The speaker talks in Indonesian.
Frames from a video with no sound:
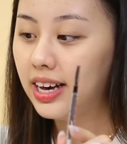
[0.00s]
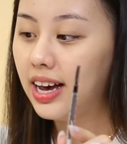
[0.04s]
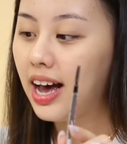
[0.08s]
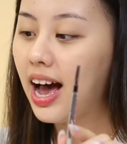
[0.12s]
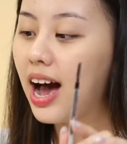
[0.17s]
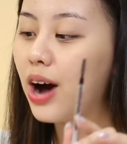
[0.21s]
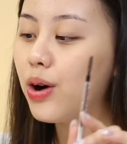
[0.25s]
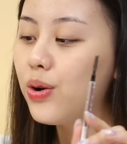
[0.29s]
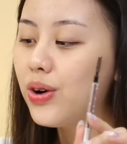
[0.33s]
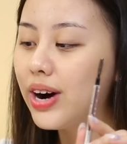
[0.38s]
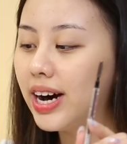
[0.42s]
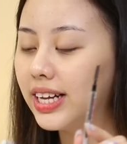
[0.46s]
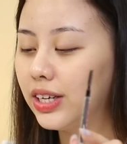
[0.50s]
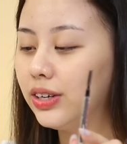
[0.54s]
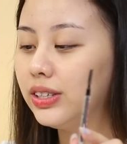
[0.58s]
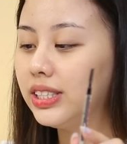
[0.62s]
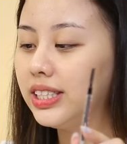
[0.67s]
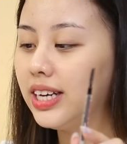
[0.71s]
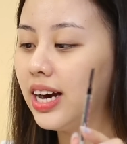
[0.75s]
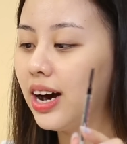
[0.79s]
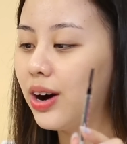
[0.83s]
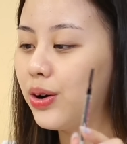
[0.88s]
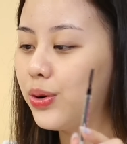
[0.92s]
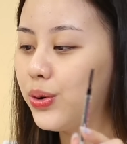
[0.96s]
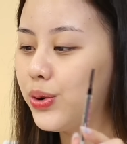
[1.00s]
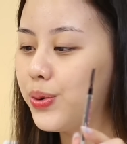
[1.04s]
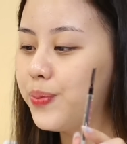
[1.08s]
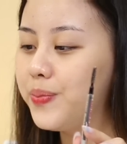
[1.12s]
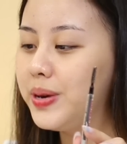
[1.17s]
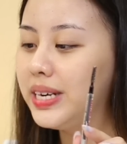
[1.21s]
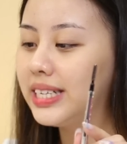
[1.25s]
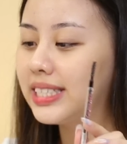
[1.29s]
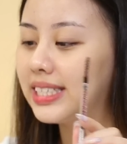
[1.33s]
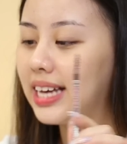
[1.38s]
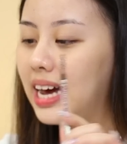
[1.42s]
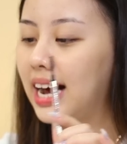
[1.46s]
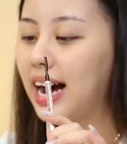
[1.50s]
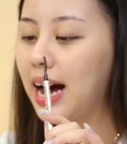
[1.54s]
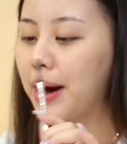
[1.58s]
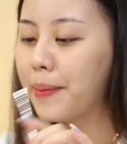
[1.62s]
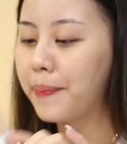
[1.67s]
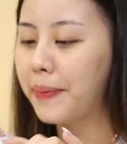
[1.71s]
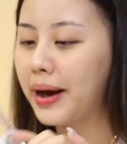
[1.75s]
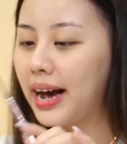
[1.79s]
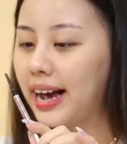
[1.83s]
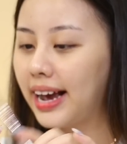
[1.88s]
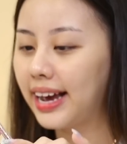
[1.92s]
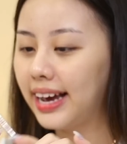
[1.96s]
Aku nggak tahu sih aku bisa
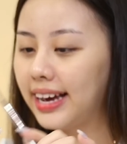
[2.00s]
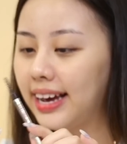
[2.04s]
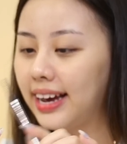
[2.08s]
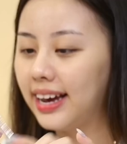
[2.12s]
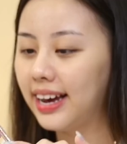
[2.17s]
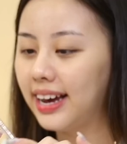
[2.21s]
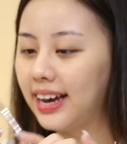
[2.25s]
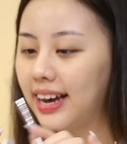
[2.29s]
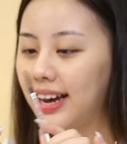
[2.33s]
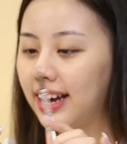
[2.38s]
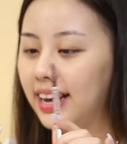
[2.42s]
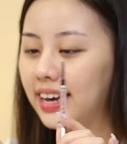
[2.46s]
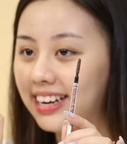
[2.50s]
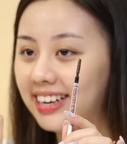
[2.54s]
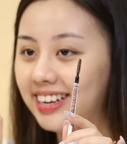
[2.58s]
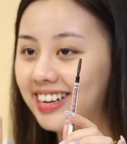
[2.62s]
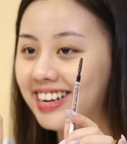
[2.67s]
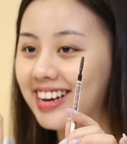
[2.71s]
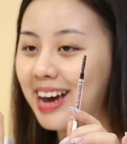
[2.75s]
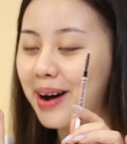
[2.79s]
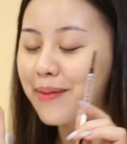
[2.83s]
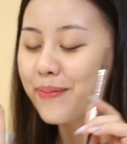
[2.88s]
nggak pakai ini